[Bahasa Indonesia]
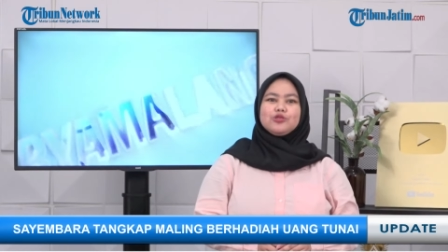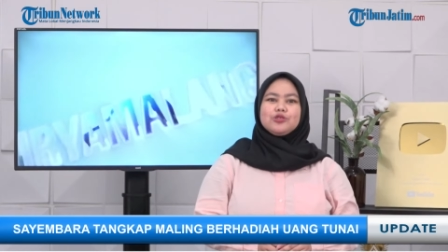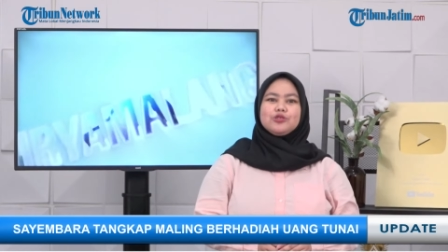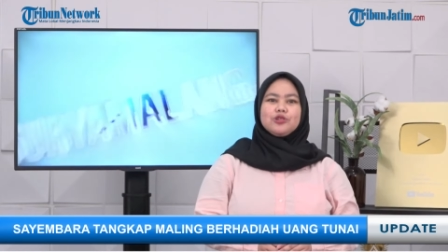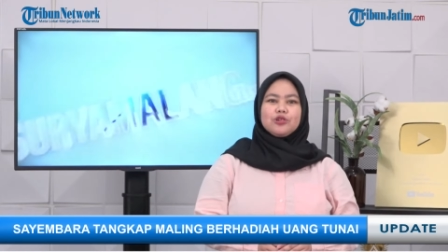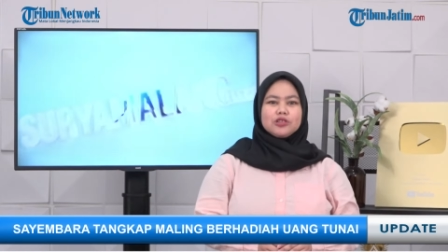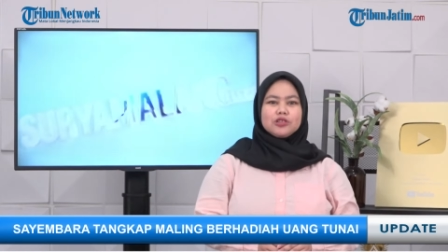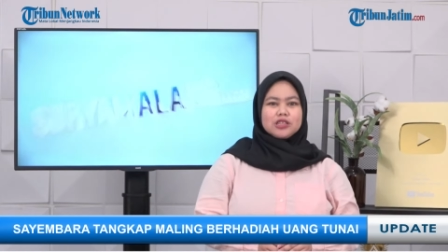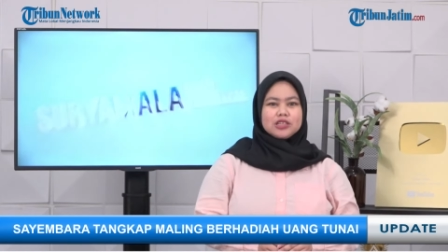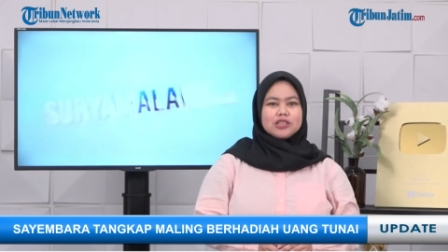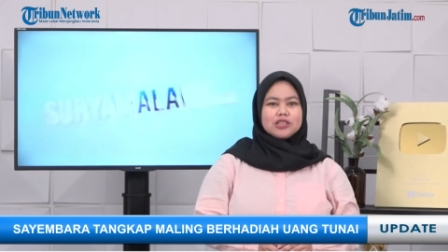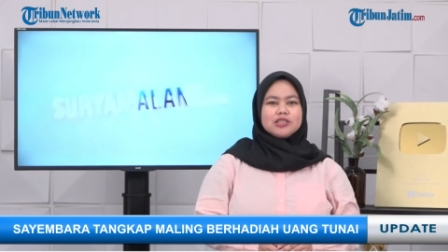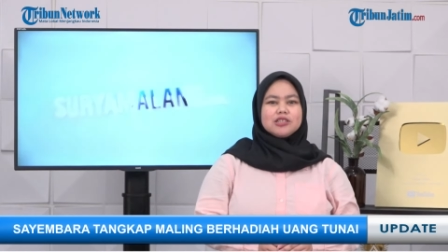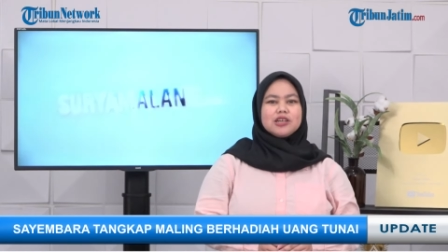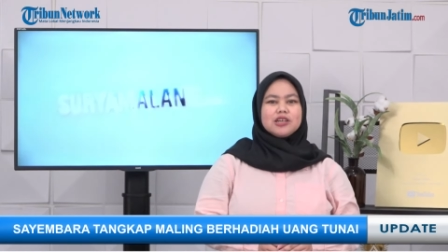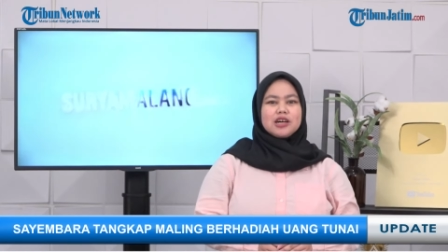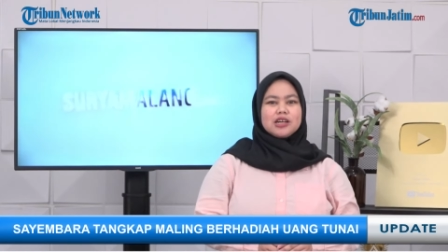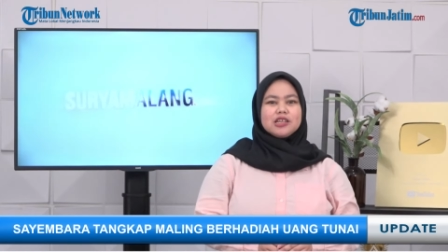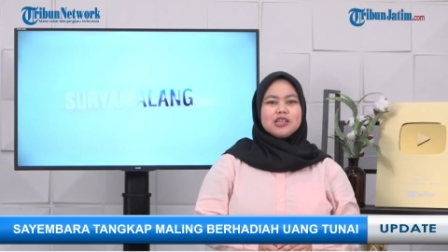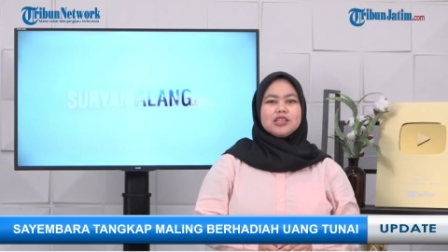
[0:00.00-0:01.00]
dokter
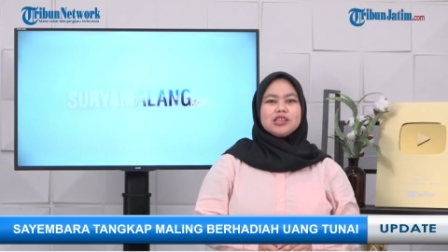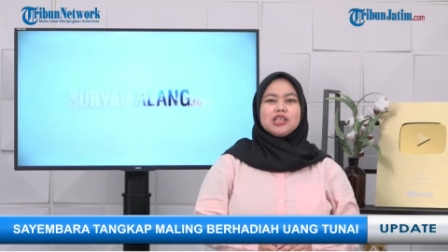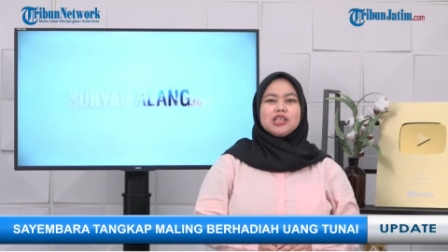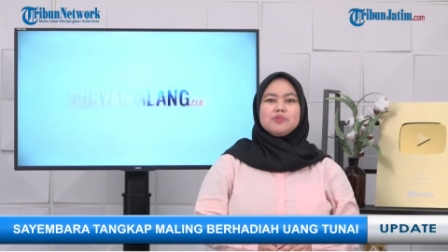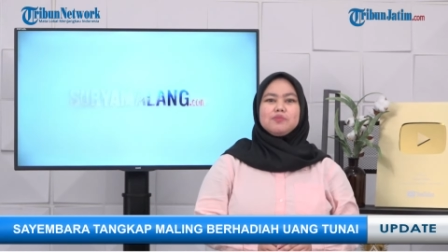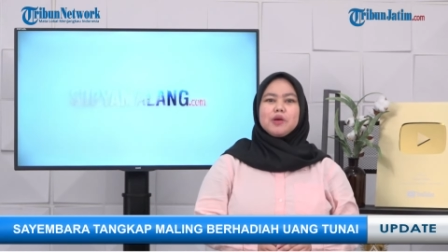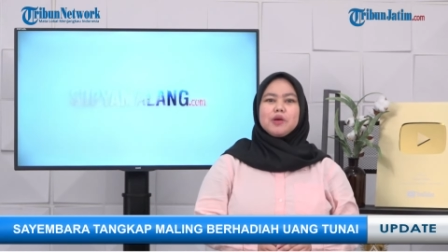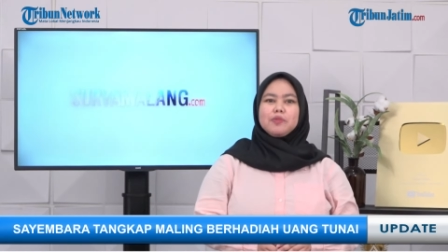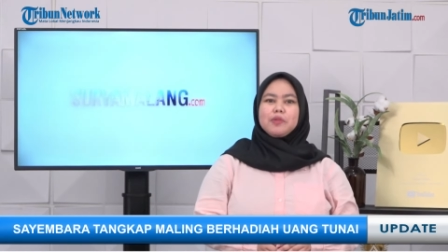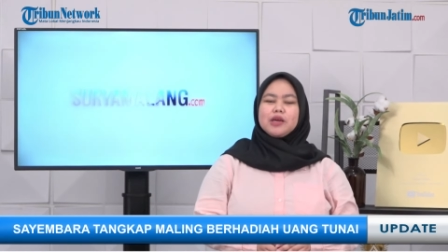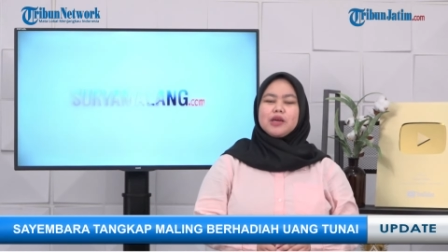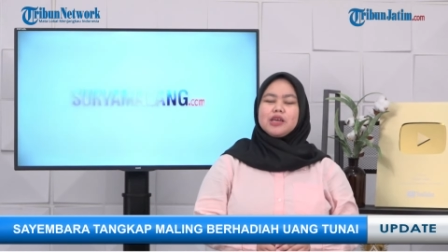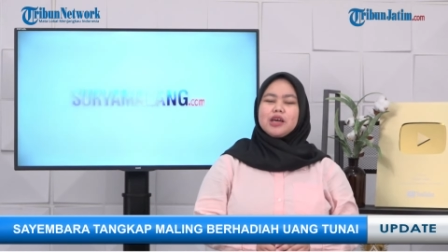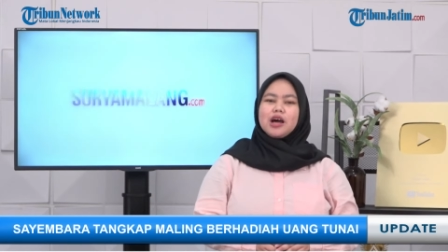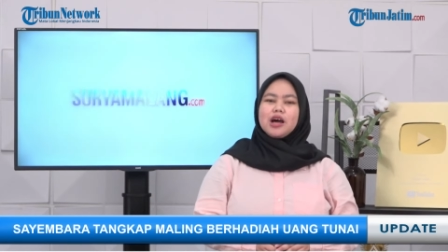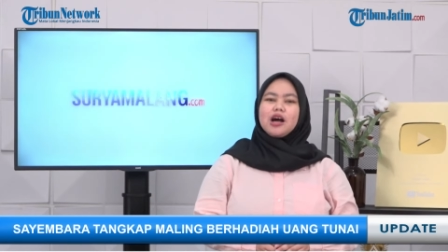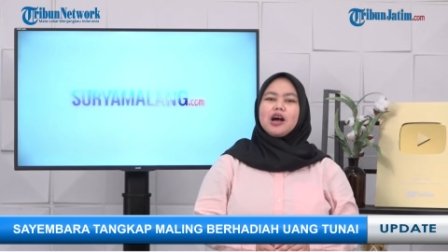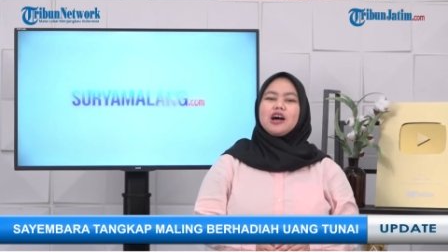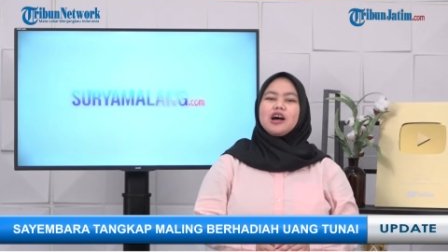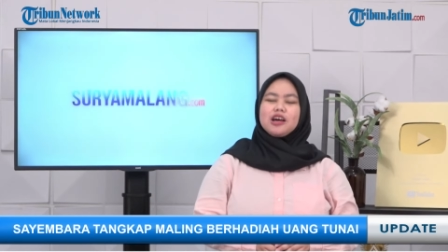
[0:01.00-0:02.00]
dari tim pbih
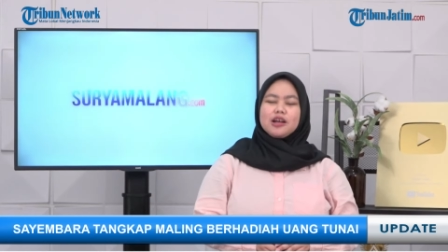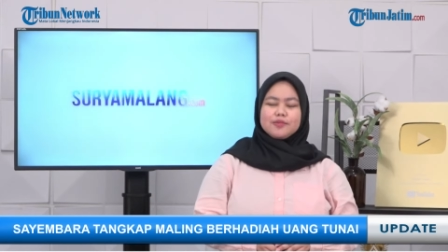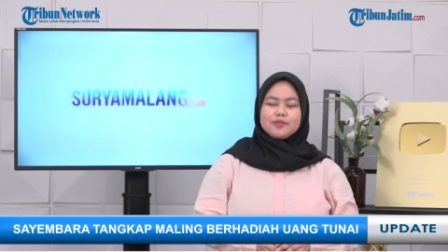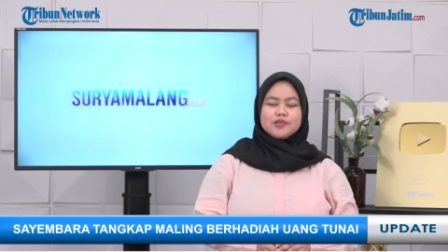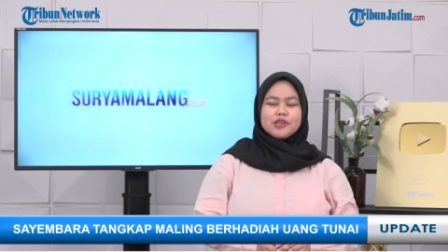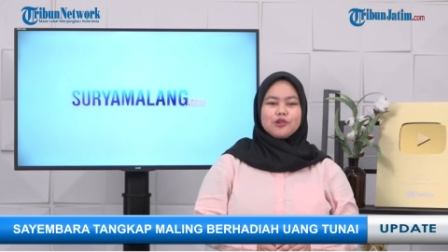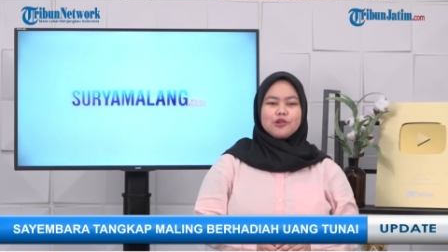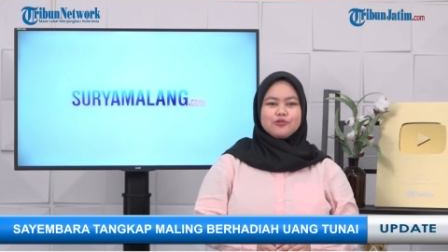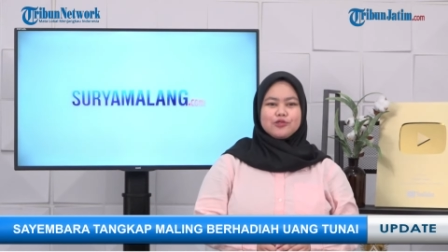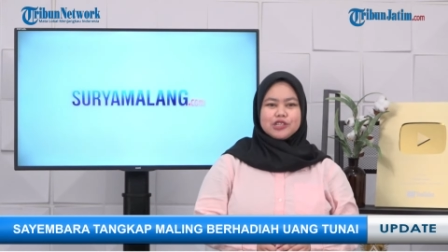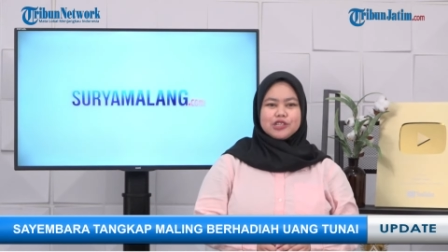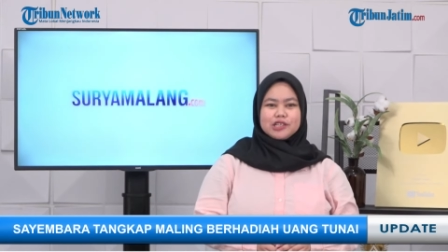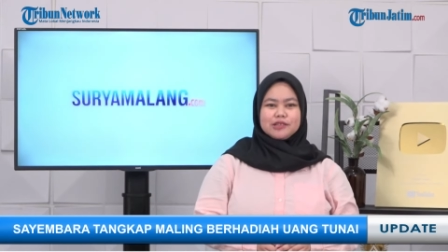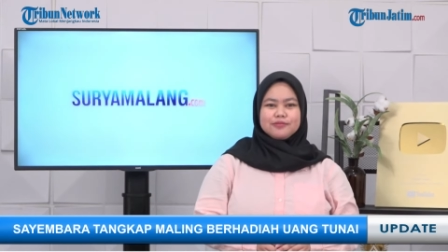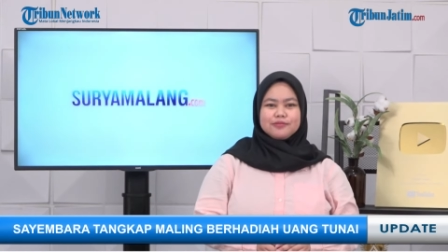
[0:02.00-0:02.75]
Arab Saudi.